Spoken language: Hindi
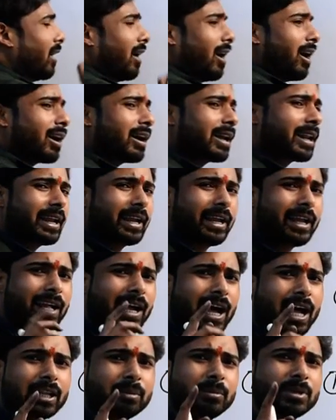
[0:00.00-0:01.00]
अगर एक
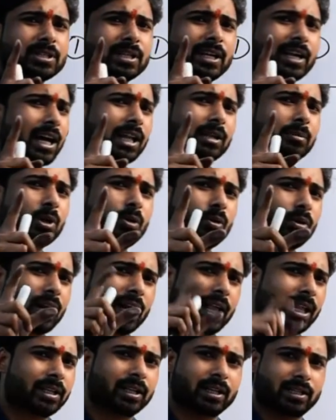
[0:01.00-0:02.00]
आदमी से एक आदमी को
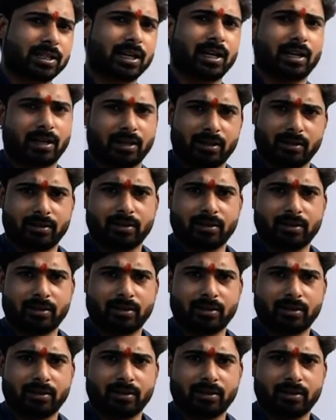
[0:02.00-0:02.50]
लड़ा दिया जाए